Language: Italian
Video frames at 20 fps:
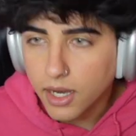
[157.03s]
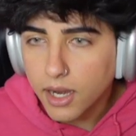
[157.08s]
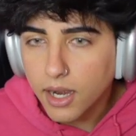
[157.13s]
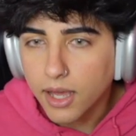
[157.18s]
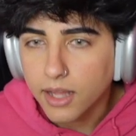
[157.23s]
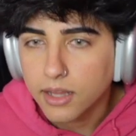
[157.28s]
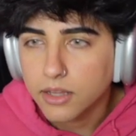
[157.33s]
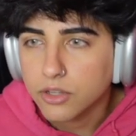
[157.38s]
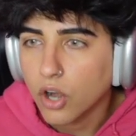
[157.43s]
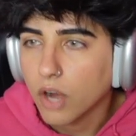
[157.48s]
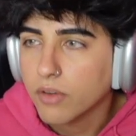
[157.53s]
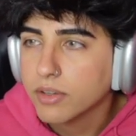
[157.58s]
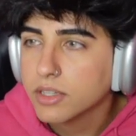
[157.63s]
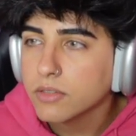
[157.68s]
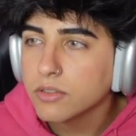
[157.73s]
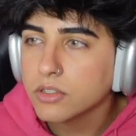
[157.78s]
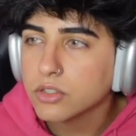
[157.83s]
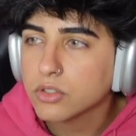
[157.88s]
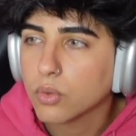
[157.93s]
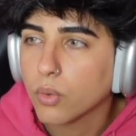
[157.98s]
Tra l'altro,
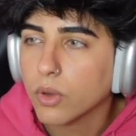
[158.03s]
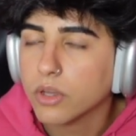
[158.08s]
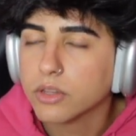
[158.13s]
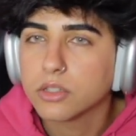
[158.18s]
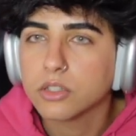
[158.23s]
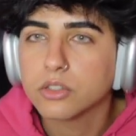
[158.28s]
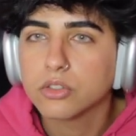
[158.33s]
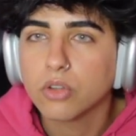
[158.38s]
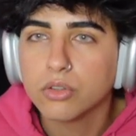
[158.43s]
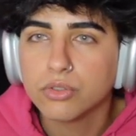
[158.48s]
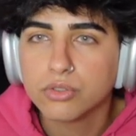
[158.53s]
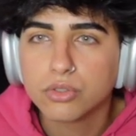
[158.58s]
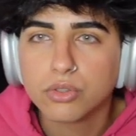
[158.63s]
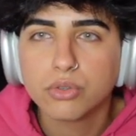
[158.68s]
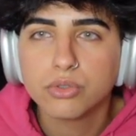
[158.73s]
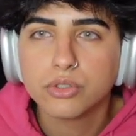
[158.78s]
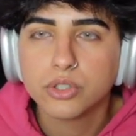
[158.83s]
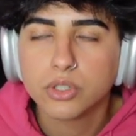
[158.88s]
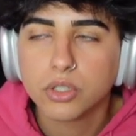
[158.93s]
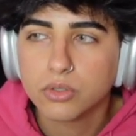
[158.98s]
avete visto quanti soldi
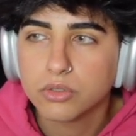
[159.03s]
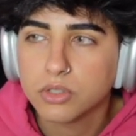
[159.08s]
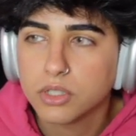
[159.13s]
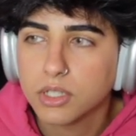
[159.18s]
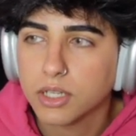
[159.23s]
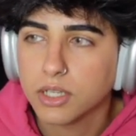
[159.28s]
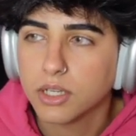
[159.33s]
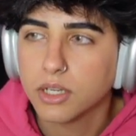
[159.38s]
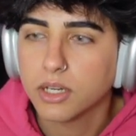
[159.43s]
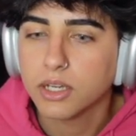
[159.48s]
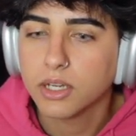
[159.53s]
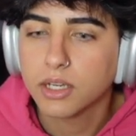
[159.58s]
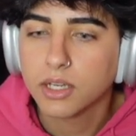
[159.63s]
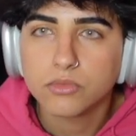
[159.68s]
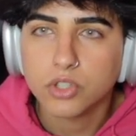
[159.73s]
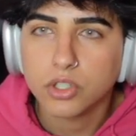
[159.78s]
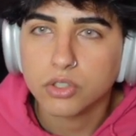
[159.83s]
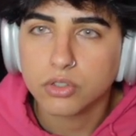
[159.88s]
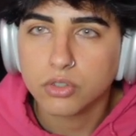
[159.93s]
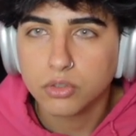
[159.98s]
sono riuscito ad ottenere?
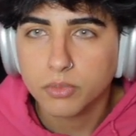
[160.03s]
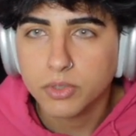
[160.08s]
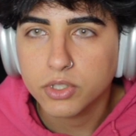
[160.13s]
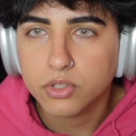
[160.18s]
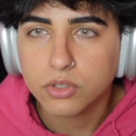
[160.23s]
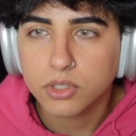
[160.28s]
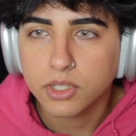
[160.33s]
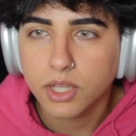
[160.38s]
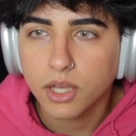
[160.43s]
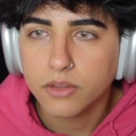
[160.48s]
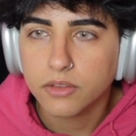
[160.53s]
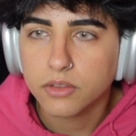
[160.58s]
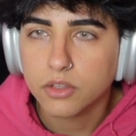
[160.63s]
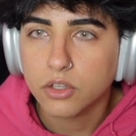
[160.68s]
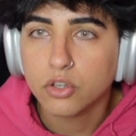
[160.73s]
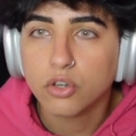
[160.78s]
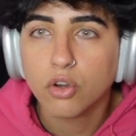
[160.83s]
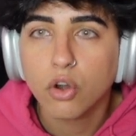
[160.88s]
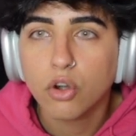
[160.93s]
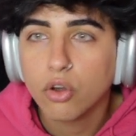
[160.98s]
Cioè, secondo me sono
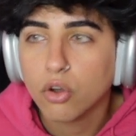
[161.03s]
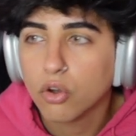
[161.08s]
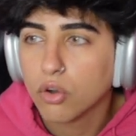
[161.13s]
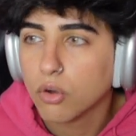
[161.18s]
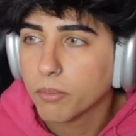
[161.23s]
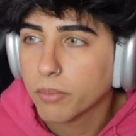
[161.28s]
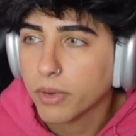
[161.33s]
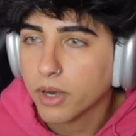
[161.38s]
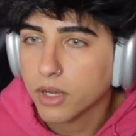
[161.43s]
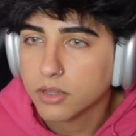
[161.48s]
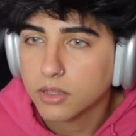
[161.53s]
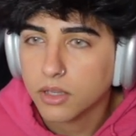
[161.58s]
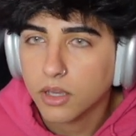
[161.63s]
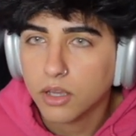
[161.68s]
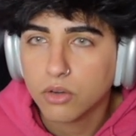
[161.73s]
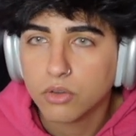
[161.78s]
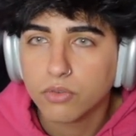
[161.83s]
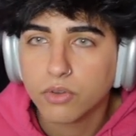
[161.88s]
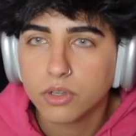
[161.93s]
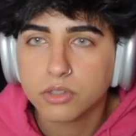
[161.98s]
tanti. Non li ho comprati,
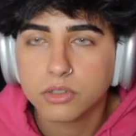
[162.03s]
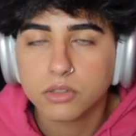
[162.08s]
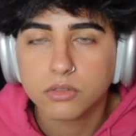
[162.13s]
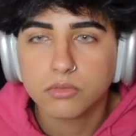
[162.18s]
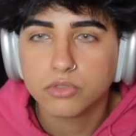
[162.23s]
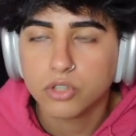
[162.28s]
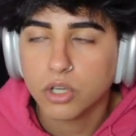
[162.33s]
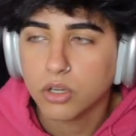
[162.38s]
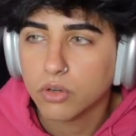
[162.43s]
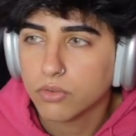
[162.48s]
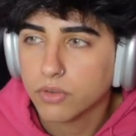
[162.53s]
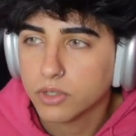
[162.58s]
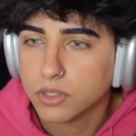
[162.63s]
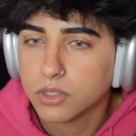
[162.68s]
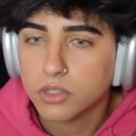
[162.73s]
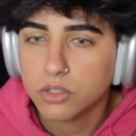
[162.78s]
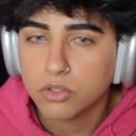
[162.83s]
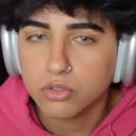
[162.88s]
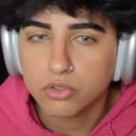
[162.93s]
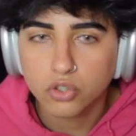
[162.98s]
eh, li ho fatti cioè li ho
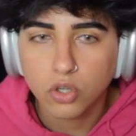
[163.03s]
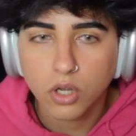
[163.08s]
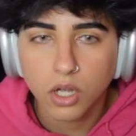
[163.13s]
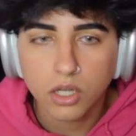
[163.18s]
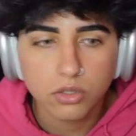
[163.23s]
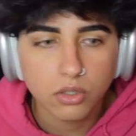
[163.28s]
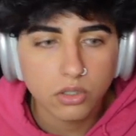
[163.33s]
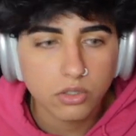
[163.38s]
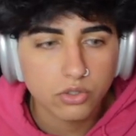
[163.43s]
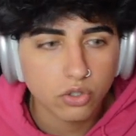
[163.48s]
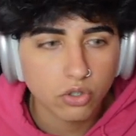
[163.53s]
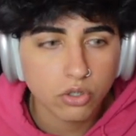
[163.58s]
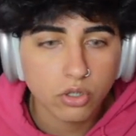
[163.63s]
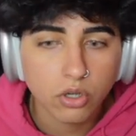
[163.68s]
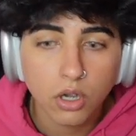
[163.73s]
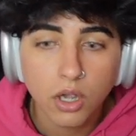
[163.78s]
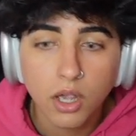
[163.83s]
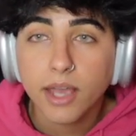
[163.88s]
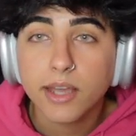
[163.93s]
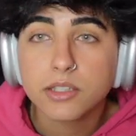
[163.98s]
fatti io giocando al
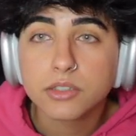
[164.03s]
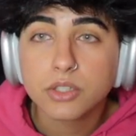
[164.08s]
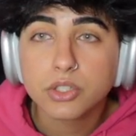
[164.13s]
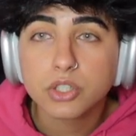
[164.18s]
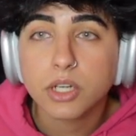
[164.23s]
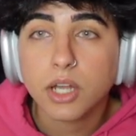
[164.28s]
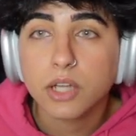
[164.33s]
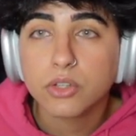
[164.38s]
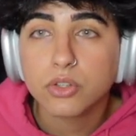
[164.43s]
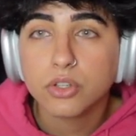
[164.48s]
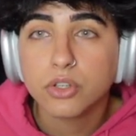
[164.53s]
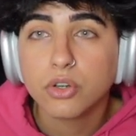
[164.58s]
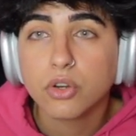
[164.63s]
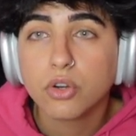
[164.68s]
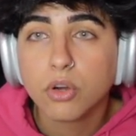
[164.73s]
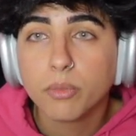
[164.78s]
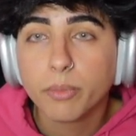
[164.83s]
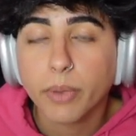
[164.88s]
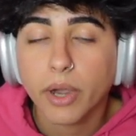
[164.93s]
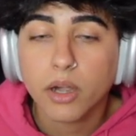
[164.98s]
gioco. E sto cercando di
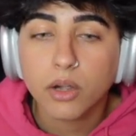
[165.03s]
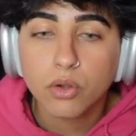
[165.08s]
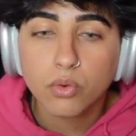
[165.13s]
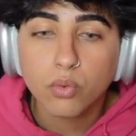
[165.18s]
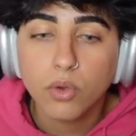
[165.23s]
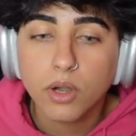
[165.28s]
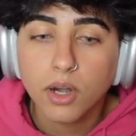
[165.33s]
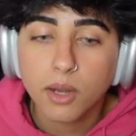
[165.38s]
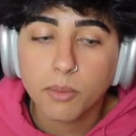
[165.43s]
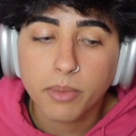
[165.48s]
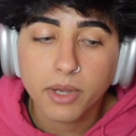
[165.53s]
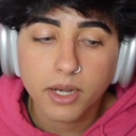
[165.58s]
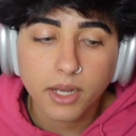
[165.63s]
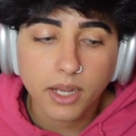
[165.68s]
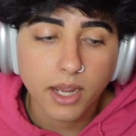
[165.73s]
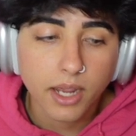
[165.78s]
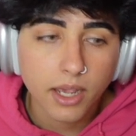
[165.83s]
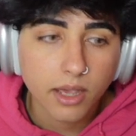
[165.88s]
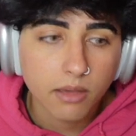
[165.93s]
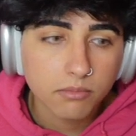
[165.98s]
non comprare nulla
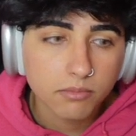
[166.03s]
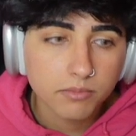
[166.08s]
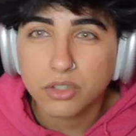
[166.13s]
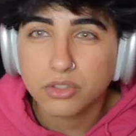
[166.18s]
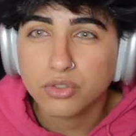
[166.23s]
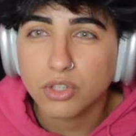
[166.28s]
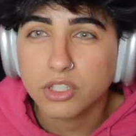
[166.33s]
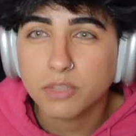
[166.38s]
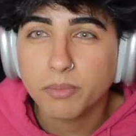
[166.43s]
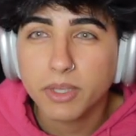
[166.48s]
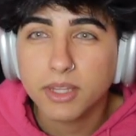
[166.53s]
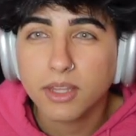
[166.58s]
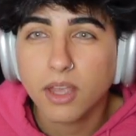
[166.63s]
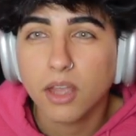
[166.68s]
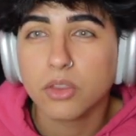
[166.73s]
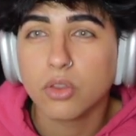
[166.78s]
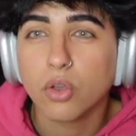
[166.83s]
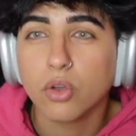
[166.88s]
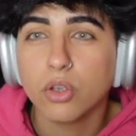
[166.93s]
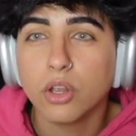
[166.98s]
perché sto
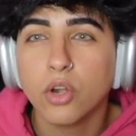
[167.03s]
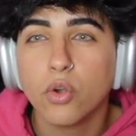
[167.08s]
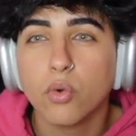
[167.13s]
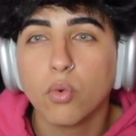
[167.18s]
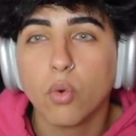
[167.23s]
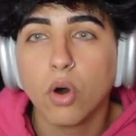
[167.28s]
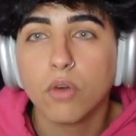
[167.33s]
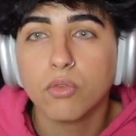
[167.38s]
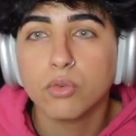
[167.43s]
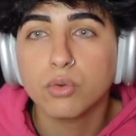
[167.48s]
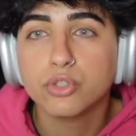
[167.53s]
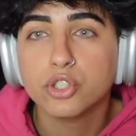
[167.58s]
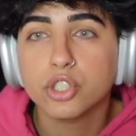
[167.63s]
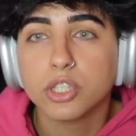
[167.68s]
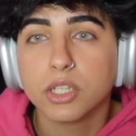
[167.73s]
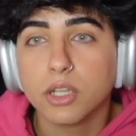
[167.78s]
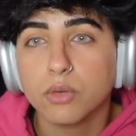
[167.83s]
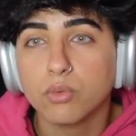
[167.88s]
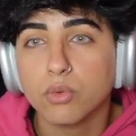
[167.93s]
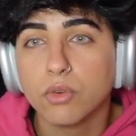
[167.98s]
aspettando
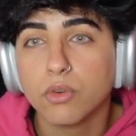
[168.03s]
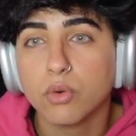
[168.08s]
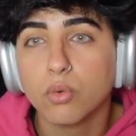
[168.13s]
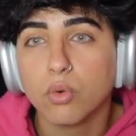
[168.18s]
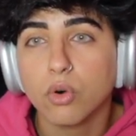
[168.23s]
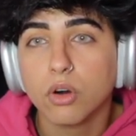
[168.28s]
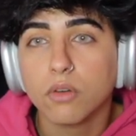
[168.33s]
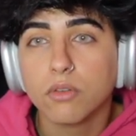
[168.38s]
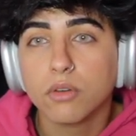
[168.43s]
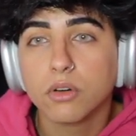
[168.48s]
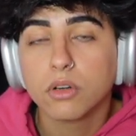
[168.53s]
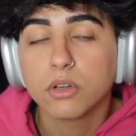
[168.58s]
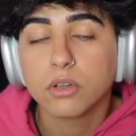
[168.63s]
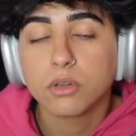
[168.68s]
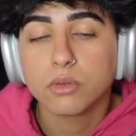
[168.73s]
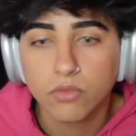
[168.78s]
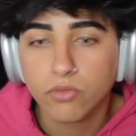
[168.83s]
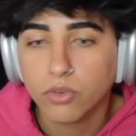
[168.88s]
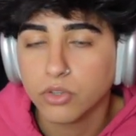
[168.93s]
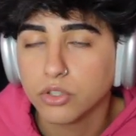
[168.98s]
l'uscita del nuovo uovo.
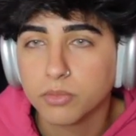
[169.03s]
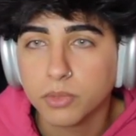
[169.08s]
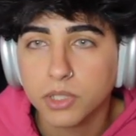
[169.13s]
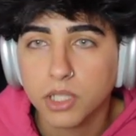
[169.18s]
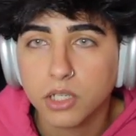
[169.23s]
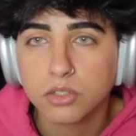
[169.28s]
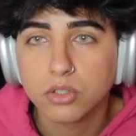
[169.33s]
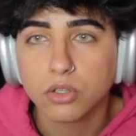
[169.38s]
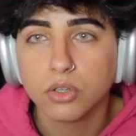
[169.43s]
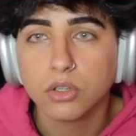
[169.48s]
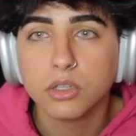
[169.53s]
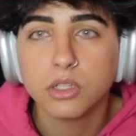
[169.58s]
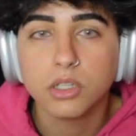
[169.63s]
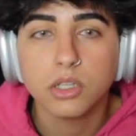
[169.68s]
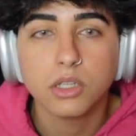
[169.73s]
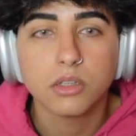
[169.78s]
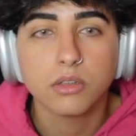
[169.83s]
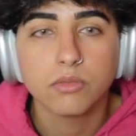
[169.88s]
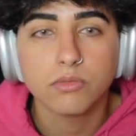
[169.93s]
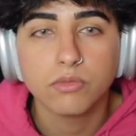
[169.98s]
Non voglio spendere
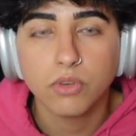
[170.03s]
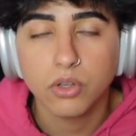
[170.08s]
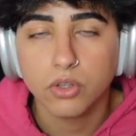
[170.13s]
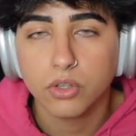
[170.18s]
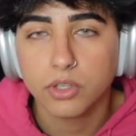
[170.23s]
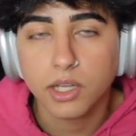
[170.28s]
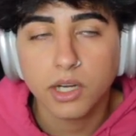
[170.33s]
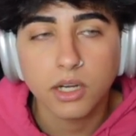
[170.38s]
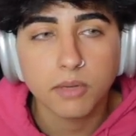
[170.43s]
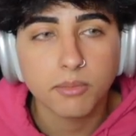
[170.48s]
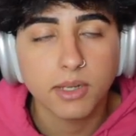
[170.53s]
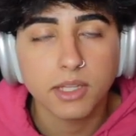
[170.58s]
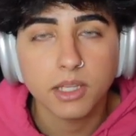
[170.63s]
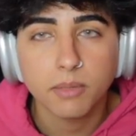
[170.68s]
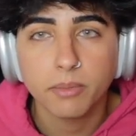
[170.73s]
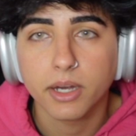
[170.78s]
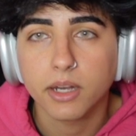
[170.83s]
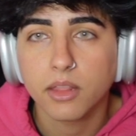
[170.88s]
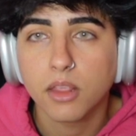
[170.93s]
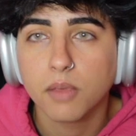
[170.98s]
soldi, voglio tenermeli
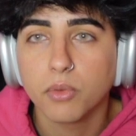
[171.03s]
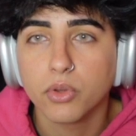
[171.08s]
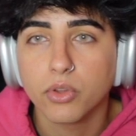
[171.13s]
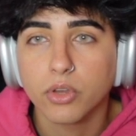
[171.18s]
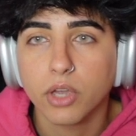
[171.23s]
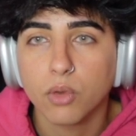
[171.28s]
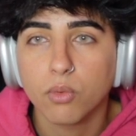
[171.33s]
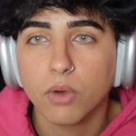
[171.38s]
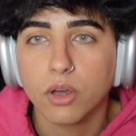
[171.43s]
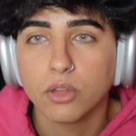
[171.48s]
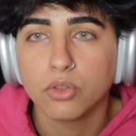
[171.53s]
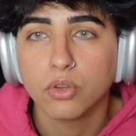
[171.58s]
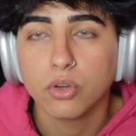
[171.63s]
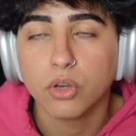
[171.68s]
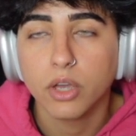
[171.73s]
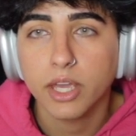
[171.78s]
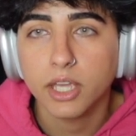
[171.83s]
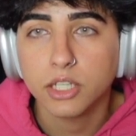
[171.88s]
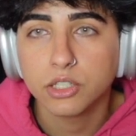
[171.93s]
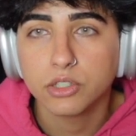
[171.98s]
da parte in modo che
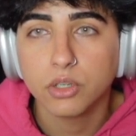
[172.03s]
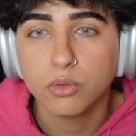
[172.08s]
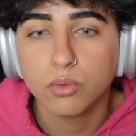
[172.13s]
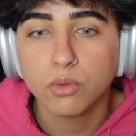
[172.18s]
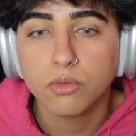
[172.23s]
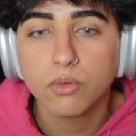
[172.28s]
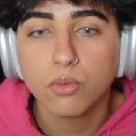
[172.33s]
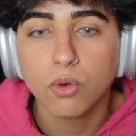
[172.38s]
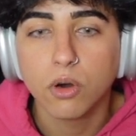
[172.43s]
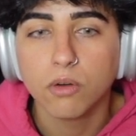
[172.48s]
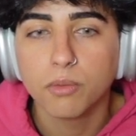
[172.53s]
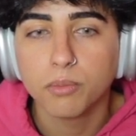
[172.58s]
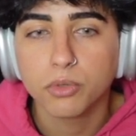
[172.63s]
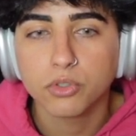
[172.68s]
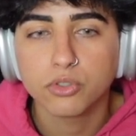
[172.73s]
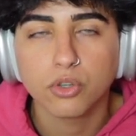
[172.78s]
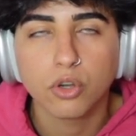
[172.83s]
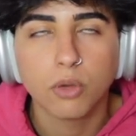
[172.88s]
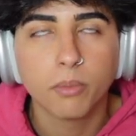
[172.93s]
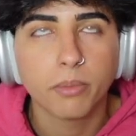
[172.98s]
quando esce il nuovo uovo
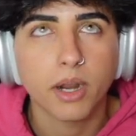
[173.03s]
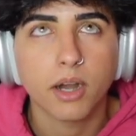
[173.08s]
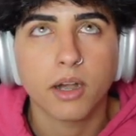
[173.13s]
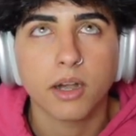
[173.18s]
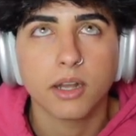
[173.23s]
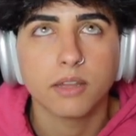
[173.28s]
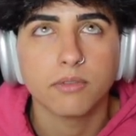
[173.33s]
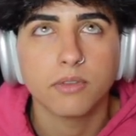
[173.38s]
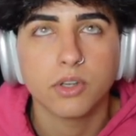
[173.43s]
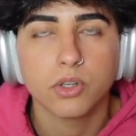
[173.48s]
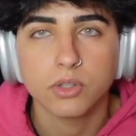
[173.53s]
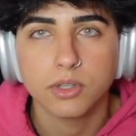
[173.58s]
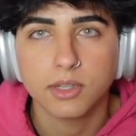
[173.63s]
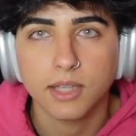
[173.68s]
posso comprarne davvero